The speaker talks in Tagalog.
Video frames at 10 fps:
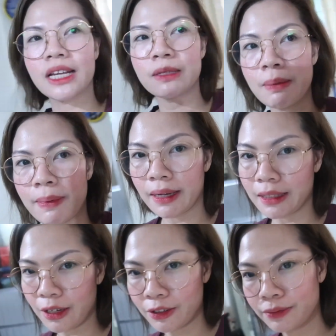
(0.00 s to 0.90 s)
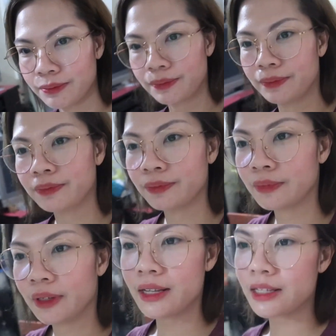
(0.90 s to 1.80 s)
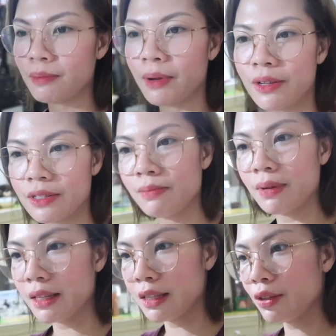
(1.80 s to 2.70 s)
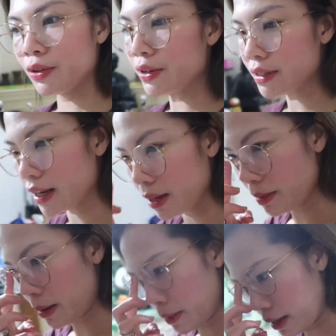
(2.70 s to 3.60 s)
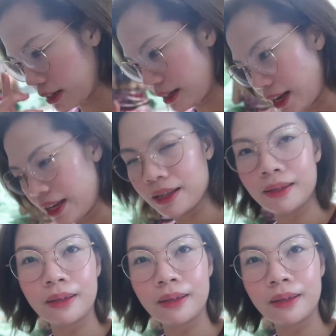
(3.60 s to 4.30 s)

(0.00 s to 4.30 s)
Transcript: guys, napakita ko. Nasaan ba yan? Saan ba? Dito yung isa kay mama kanina, eh.